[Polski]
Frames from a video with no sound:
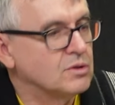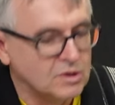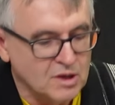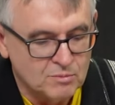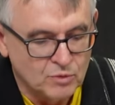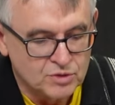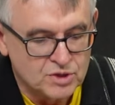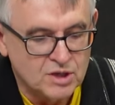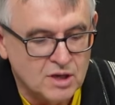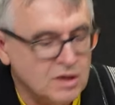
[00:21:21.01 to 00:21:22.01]
temu
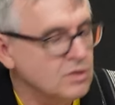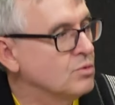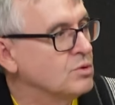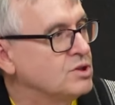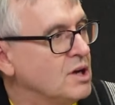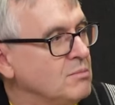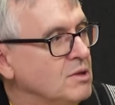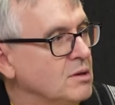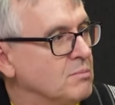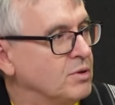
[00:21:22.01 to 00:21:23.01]
czynieniu
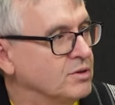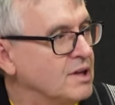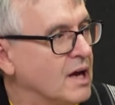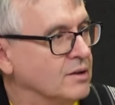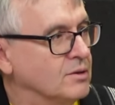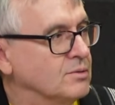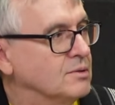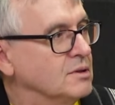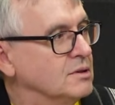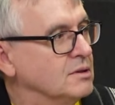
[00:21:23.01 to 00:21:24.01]
ziemi poddaną.